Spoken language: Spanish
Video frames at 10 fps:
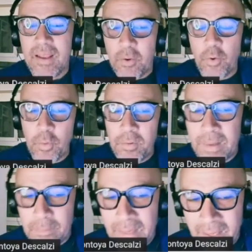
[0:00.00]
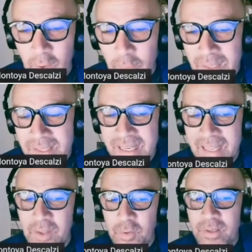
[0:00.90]
no, no, me, quedo
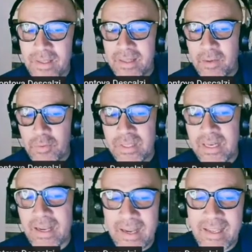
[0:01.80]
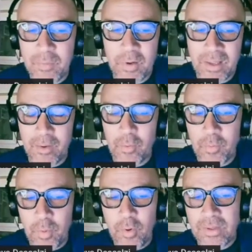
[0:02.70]
pensando en tribus de la calle porque un
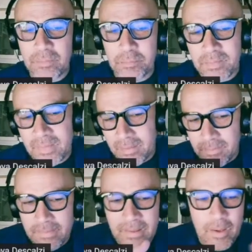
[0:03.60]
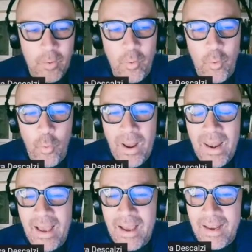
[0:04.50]
poco eh, conjuga
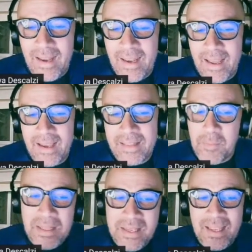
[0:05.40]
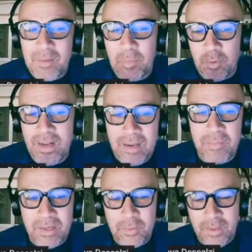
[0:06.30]
la, temática del
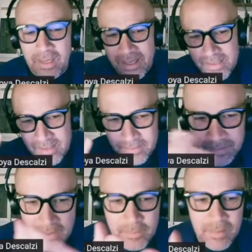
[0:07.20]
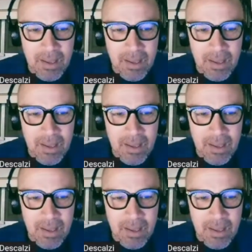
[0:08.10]
programa, ¿no? Que es este,